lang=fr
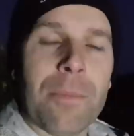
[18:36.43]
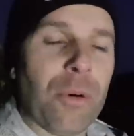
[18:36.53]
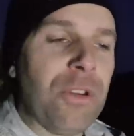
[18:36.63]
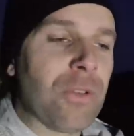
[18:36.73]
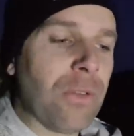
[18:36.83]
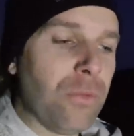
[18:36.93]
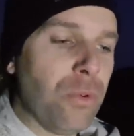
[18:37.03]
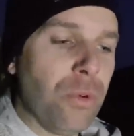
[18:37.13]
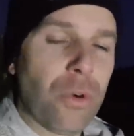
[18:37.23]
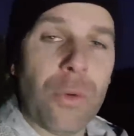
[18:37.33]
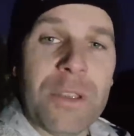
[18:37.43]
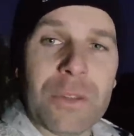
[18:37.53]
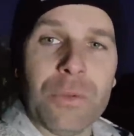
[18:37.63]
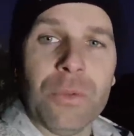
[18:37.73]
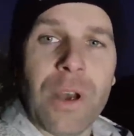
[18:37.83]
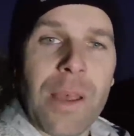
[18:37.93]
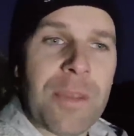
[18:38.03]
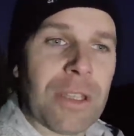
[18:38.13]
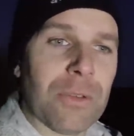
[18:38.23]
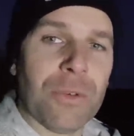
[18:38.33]
Prenez soin de vous, gros bisous, à
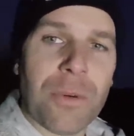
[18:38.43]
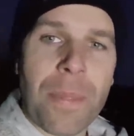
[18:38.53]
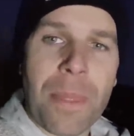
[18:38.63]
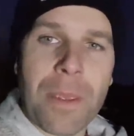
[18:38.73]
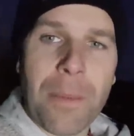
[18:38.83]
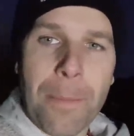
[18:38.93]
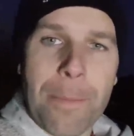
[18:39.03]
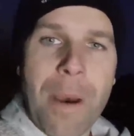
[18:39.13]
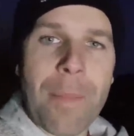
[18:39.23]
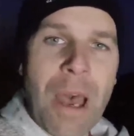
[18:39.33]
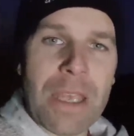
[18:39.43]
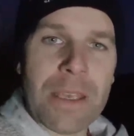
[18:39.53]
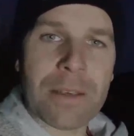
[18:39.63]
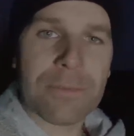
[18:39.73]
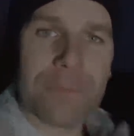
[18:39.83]
bientôt, bye bye.